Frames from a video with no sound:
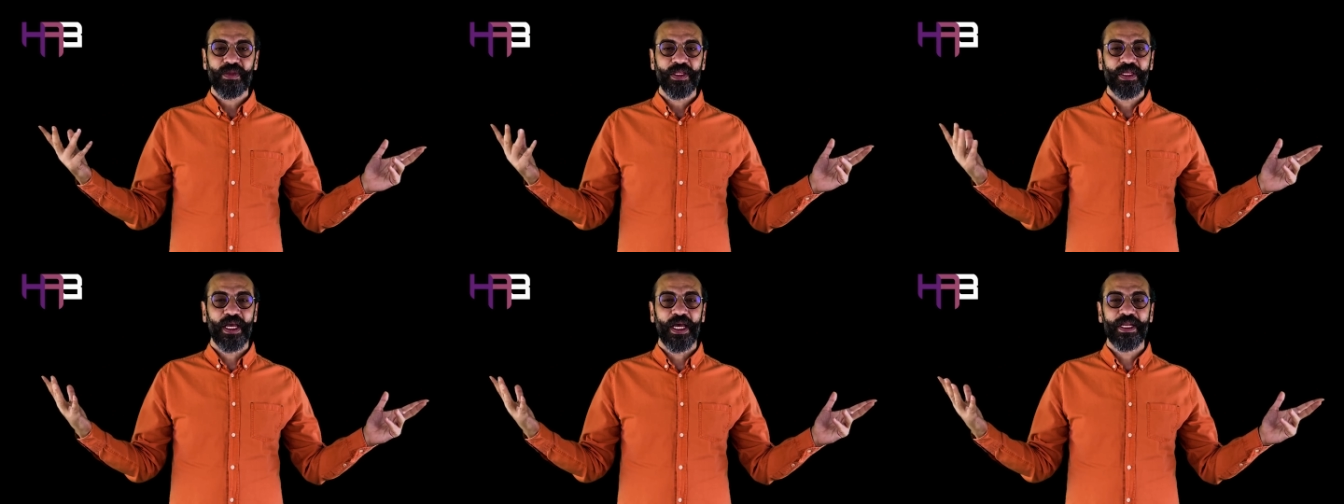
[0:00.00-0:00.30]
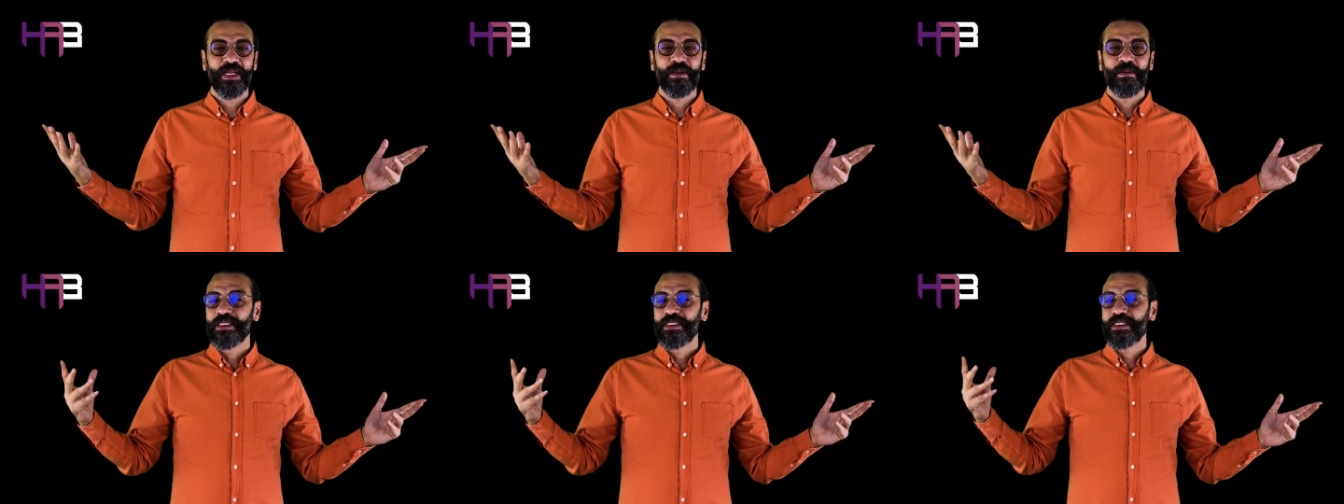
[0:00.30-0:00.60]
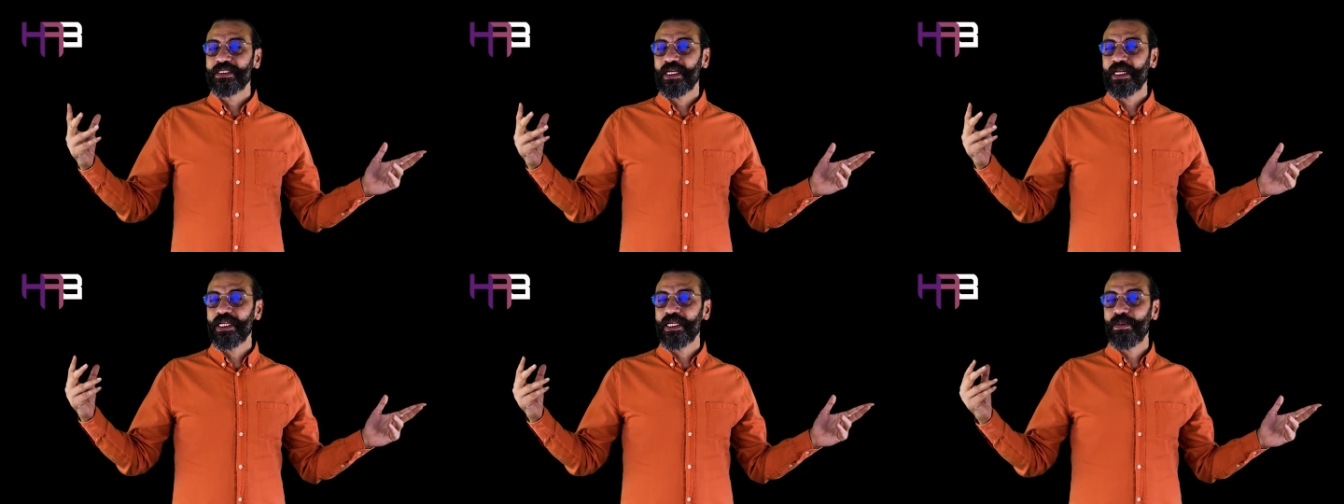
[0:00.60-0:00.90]
Yani
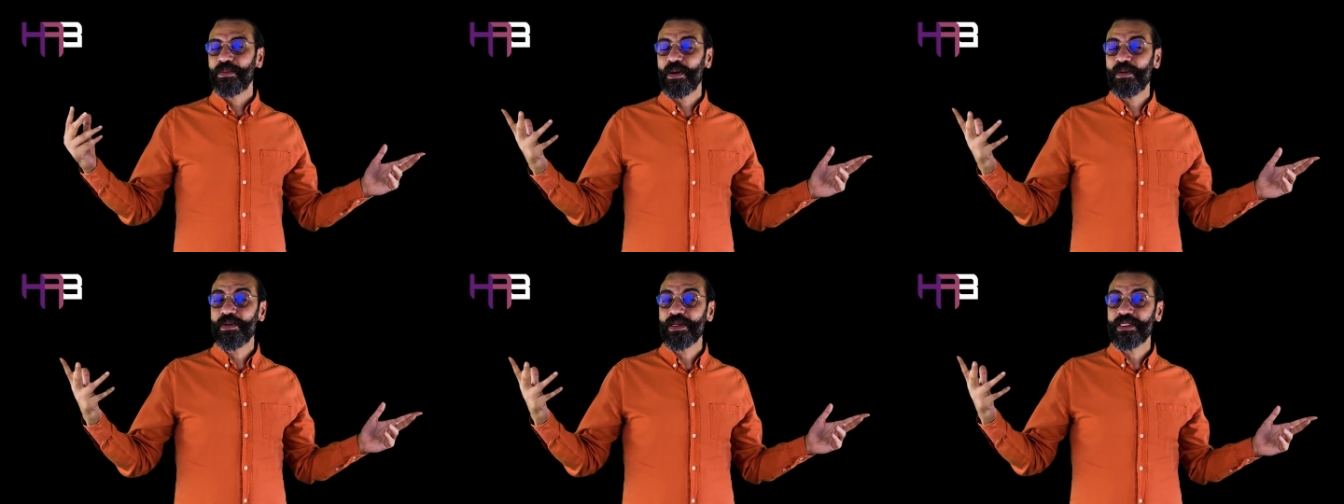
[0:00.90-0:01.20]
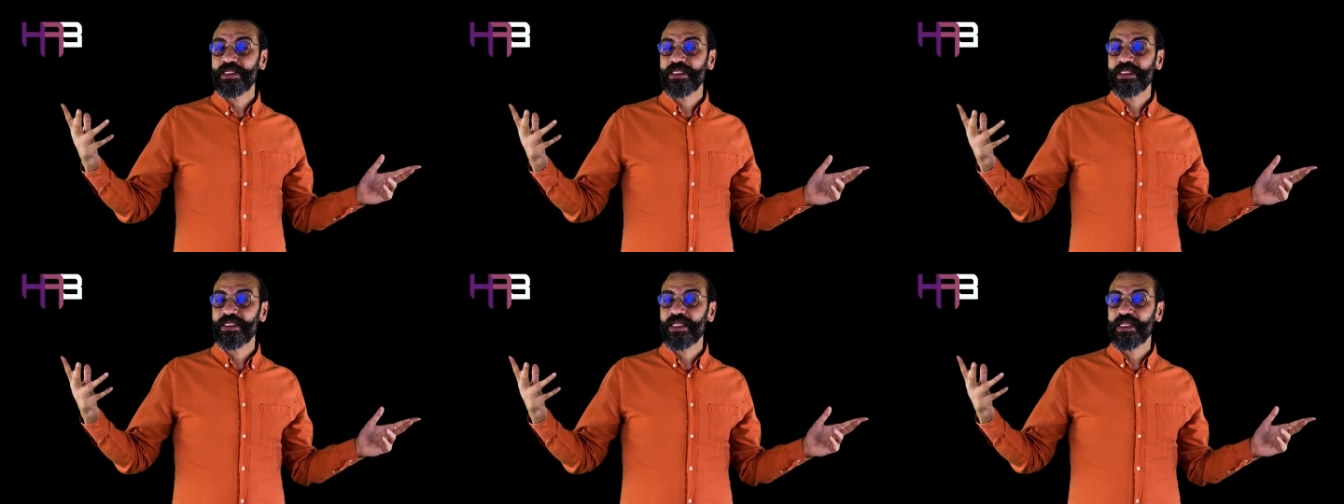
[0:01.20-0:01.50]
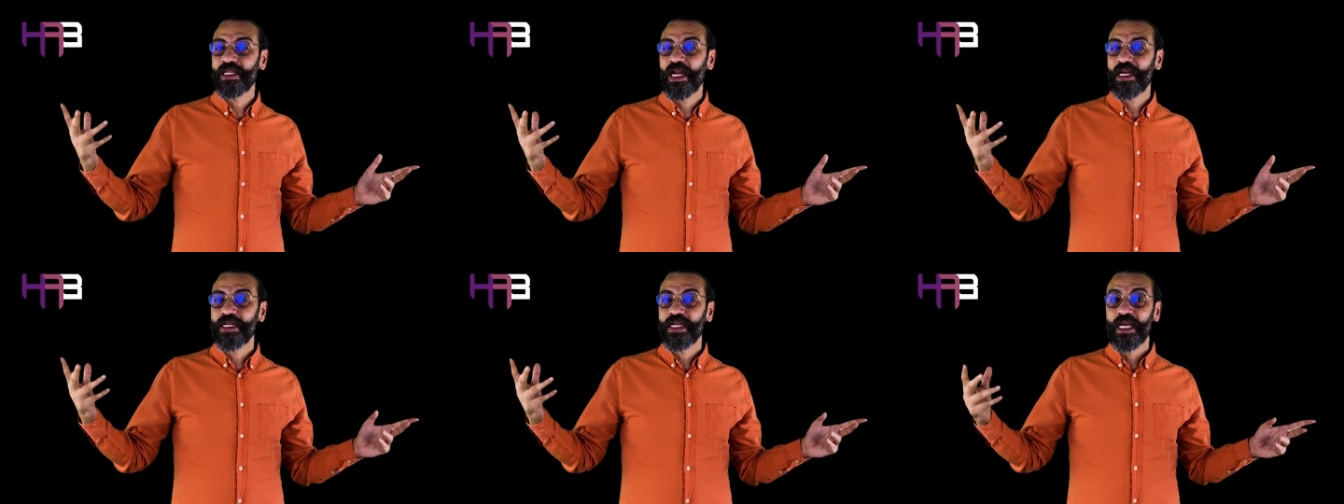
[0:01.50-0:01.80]
sana yapamazsın
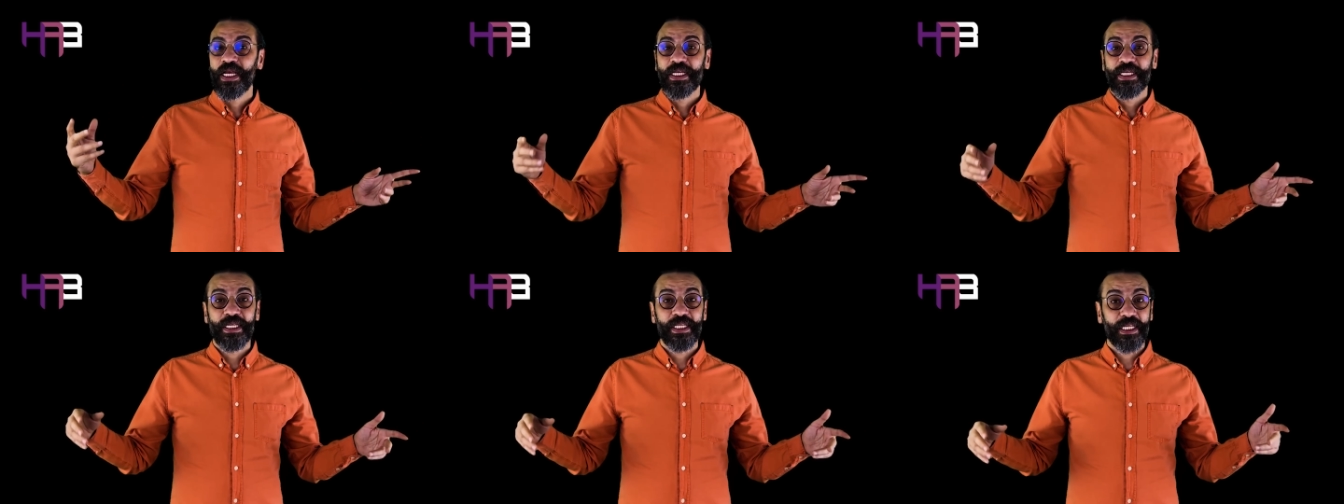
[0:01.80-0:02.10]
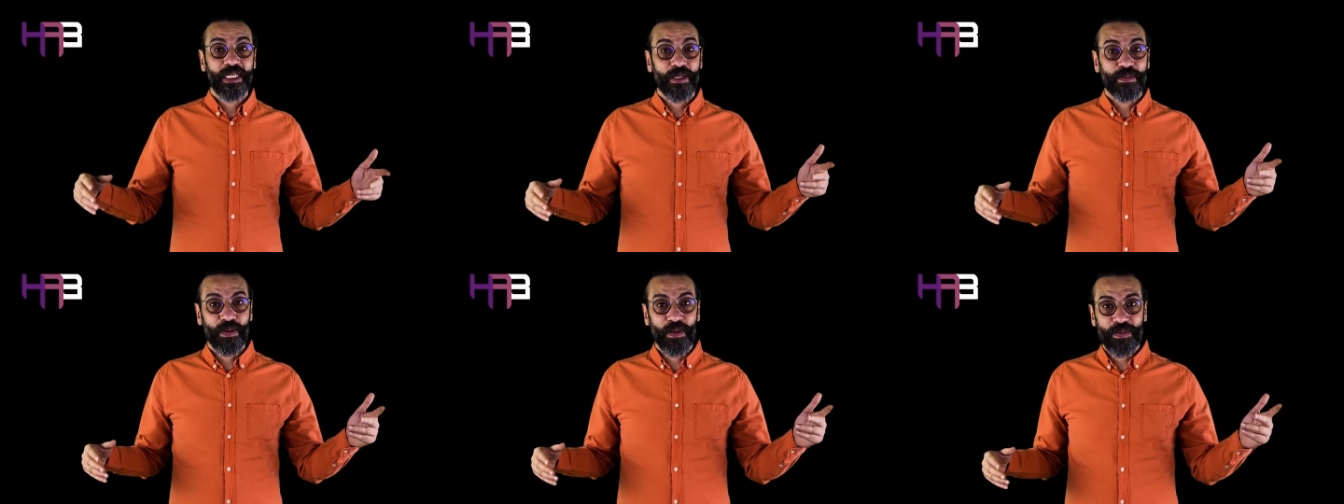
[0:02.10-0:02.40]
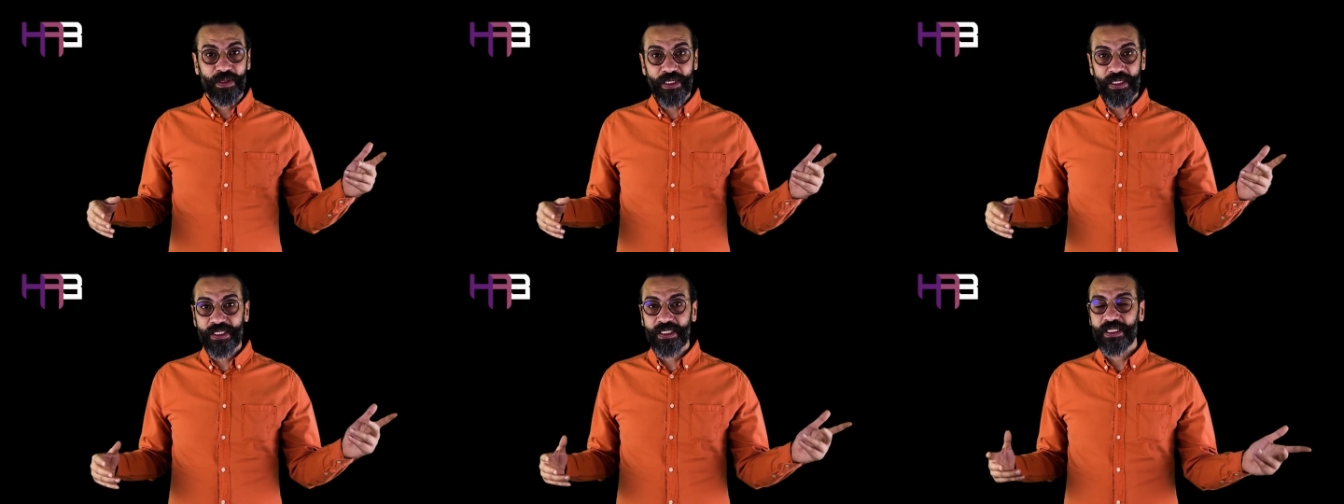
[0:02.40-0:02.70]
dediler ya da
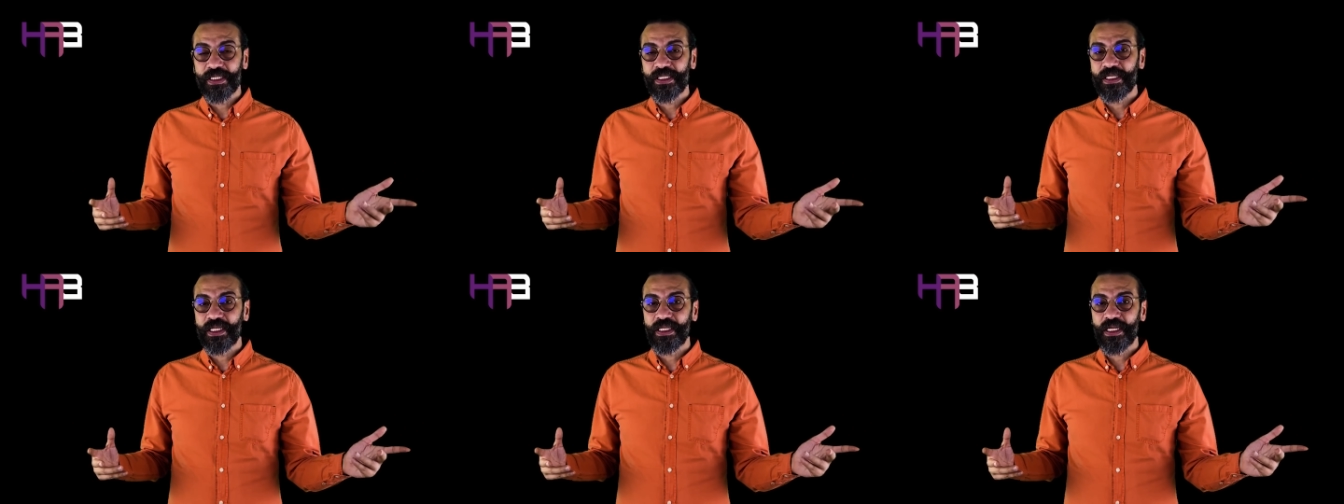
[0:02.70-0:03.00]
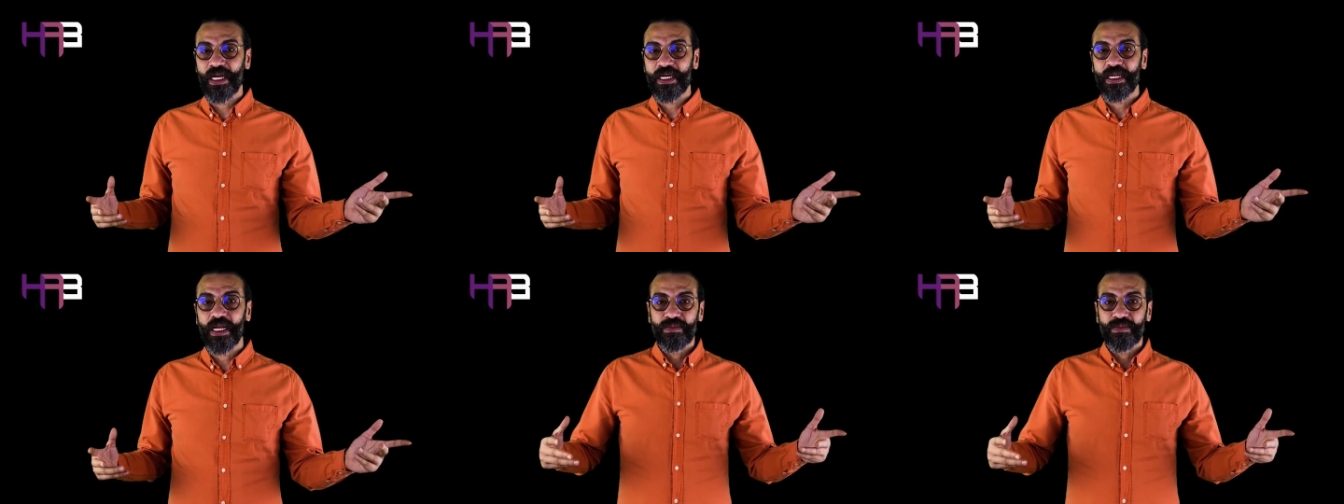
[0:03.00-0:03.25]
yapabilirsin dediler.